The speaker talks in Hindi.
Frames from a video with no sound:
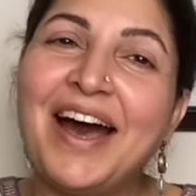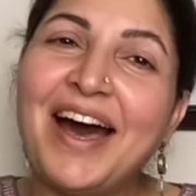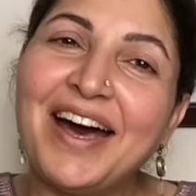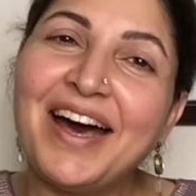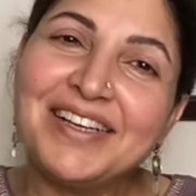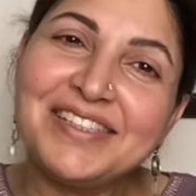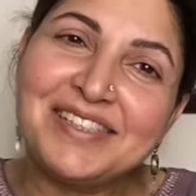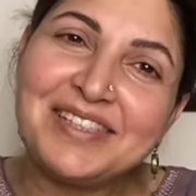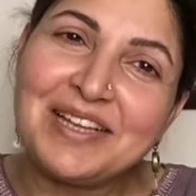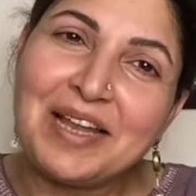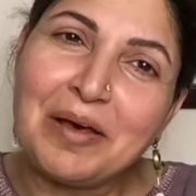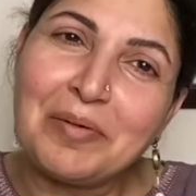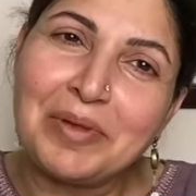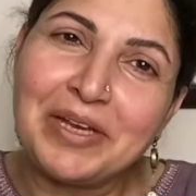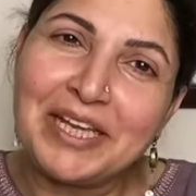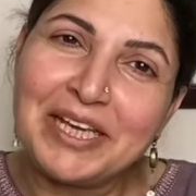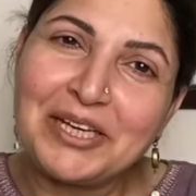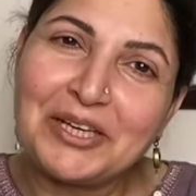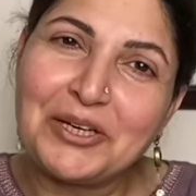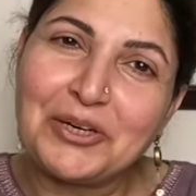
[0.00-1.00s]

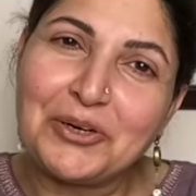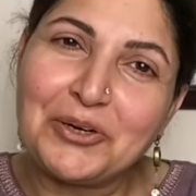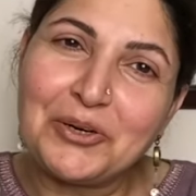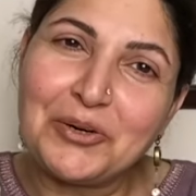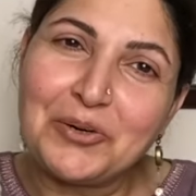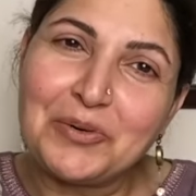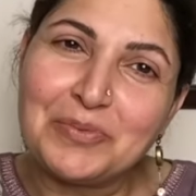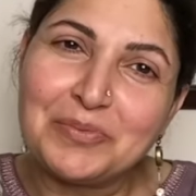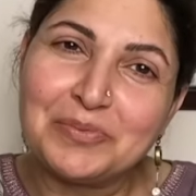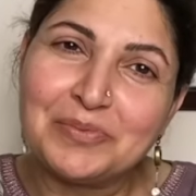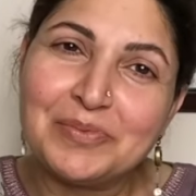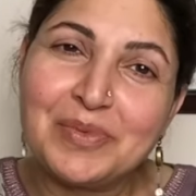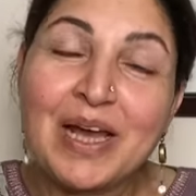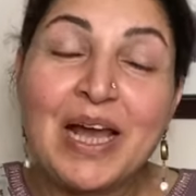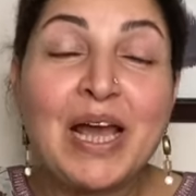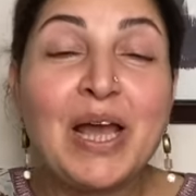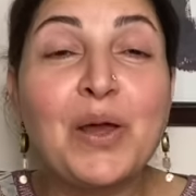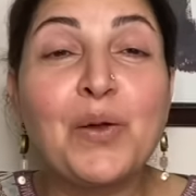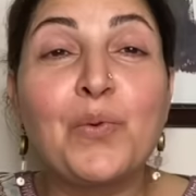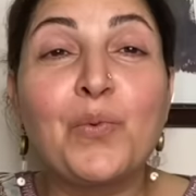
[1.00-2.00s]
असलकम
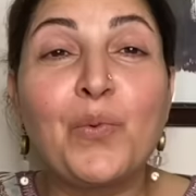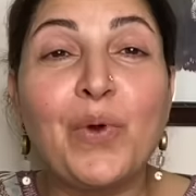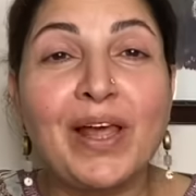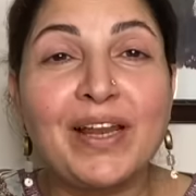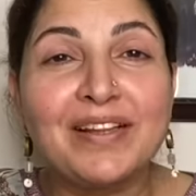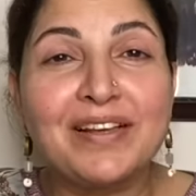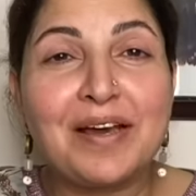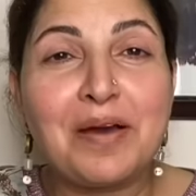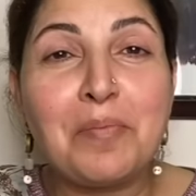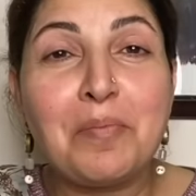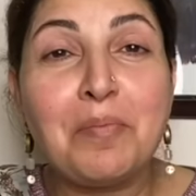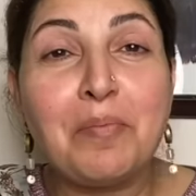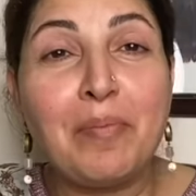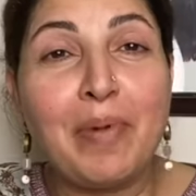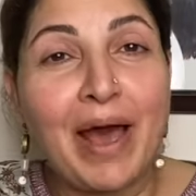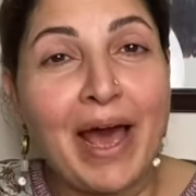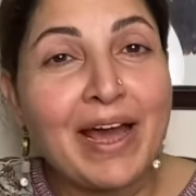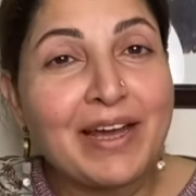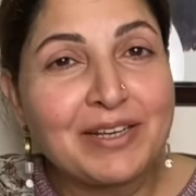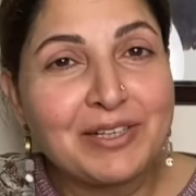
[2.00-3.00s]
वेलकम
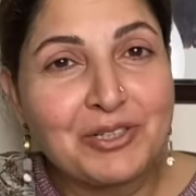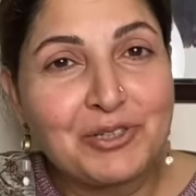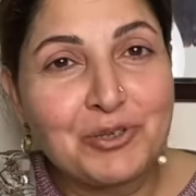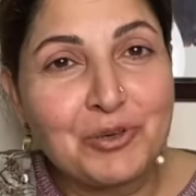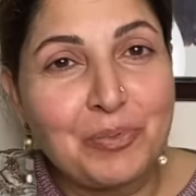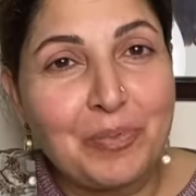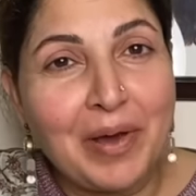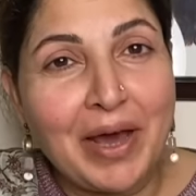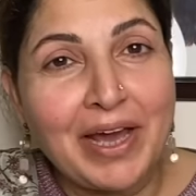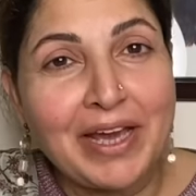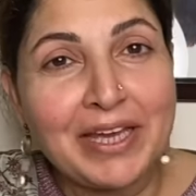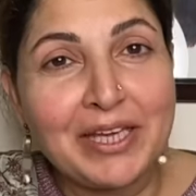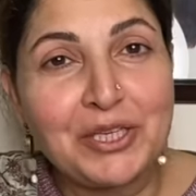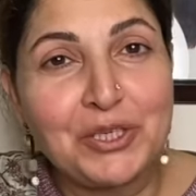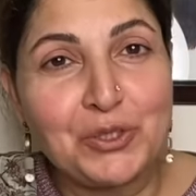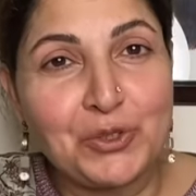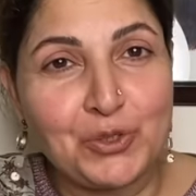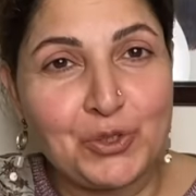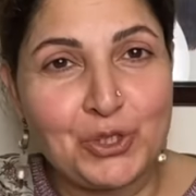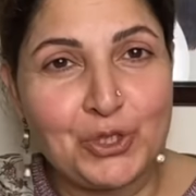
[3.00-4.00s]
बैक टू माय
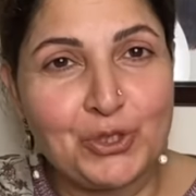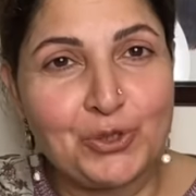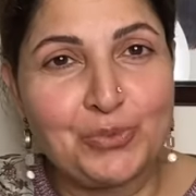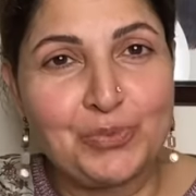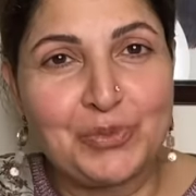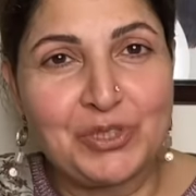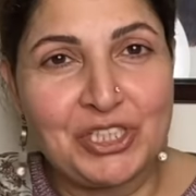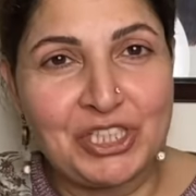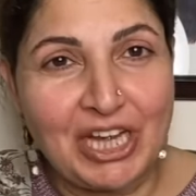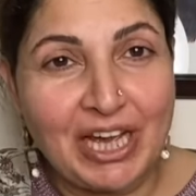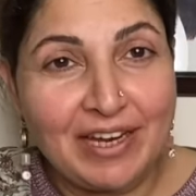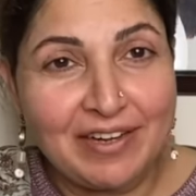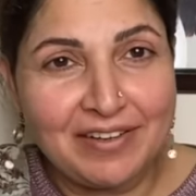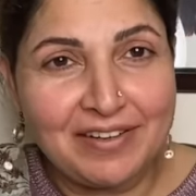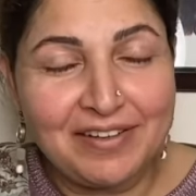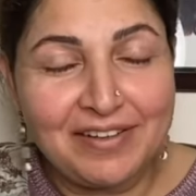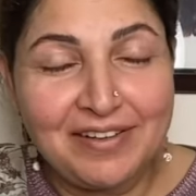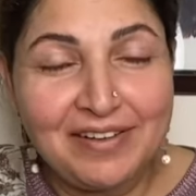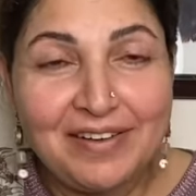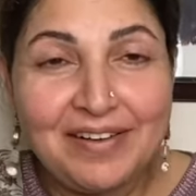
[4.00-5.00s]
यूट्यूब
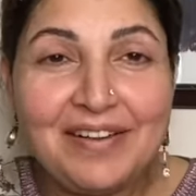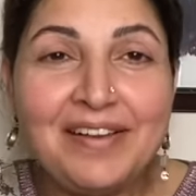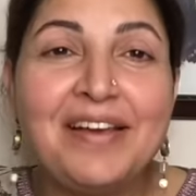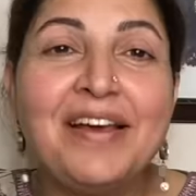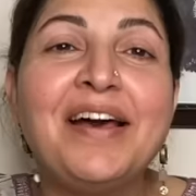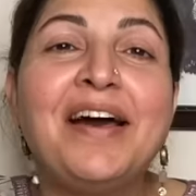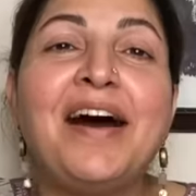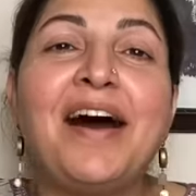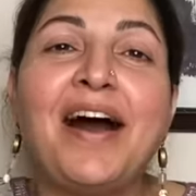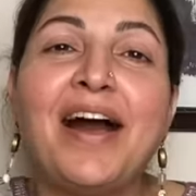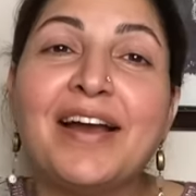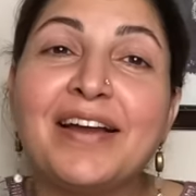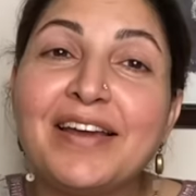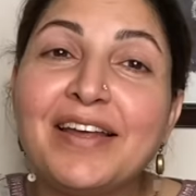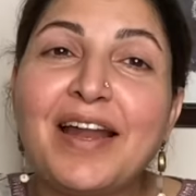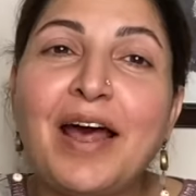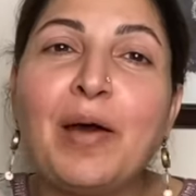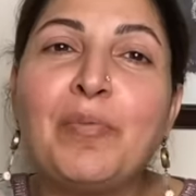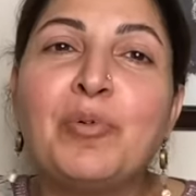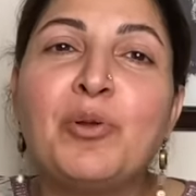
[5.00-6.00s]
चैनल अगर
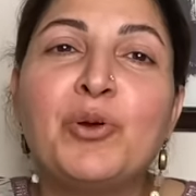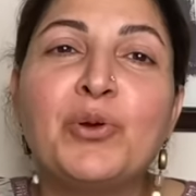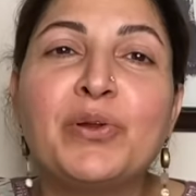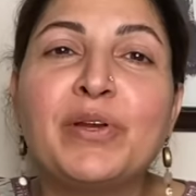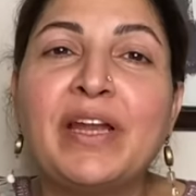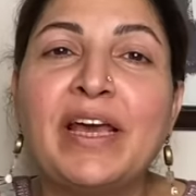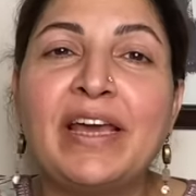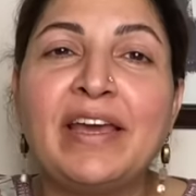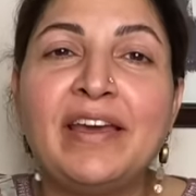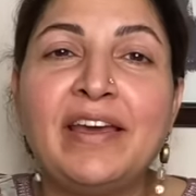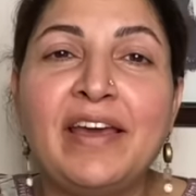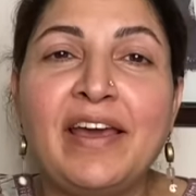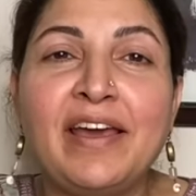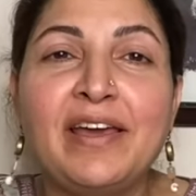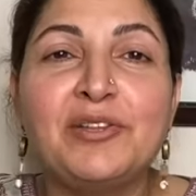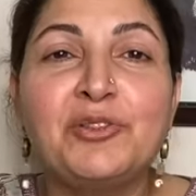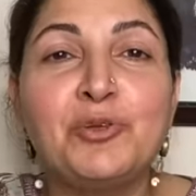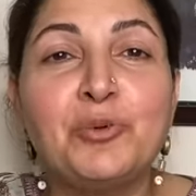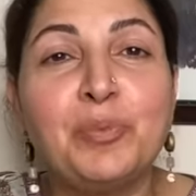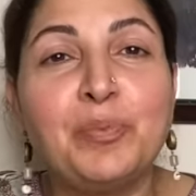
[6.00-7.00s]
आप लोग नए
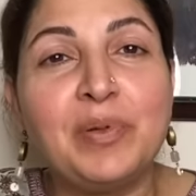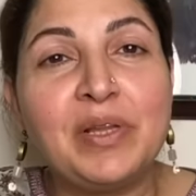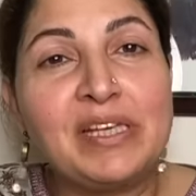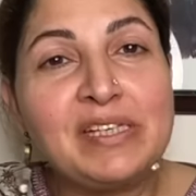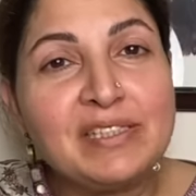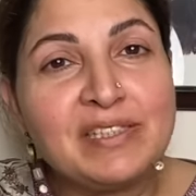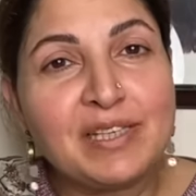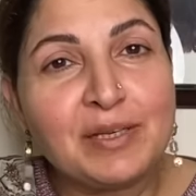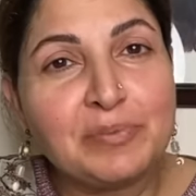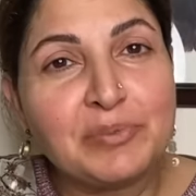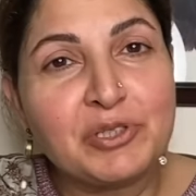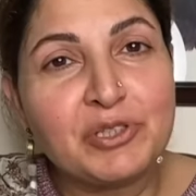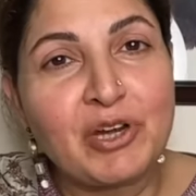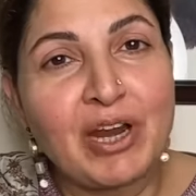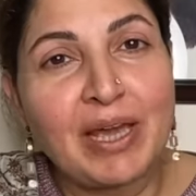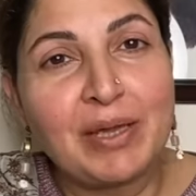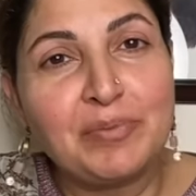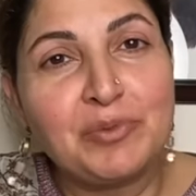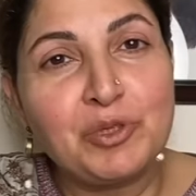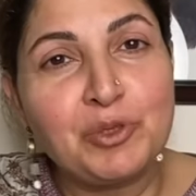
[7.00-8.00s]
हैं तो प्लीज़
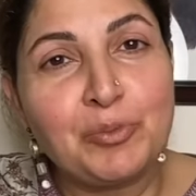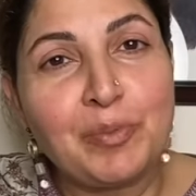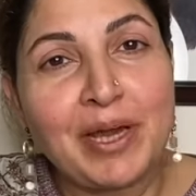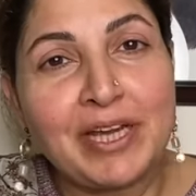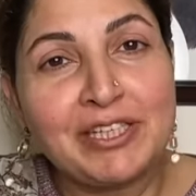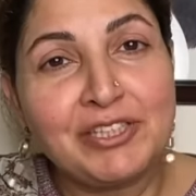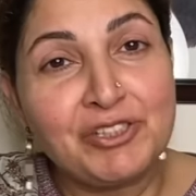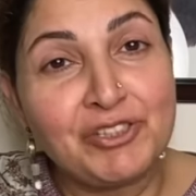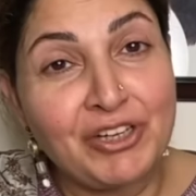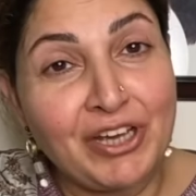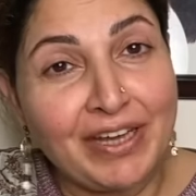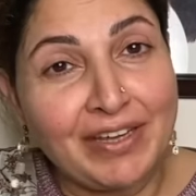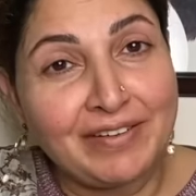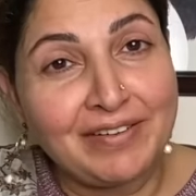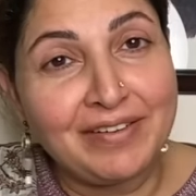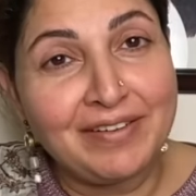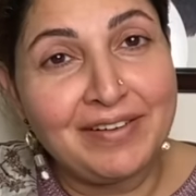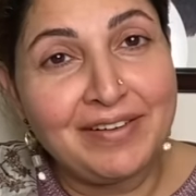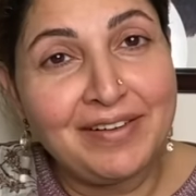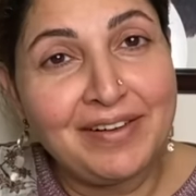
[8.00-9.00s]
सब्सक्राइब टू माय
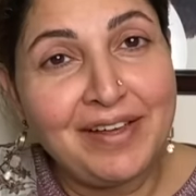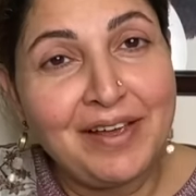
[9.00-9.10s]
चैनल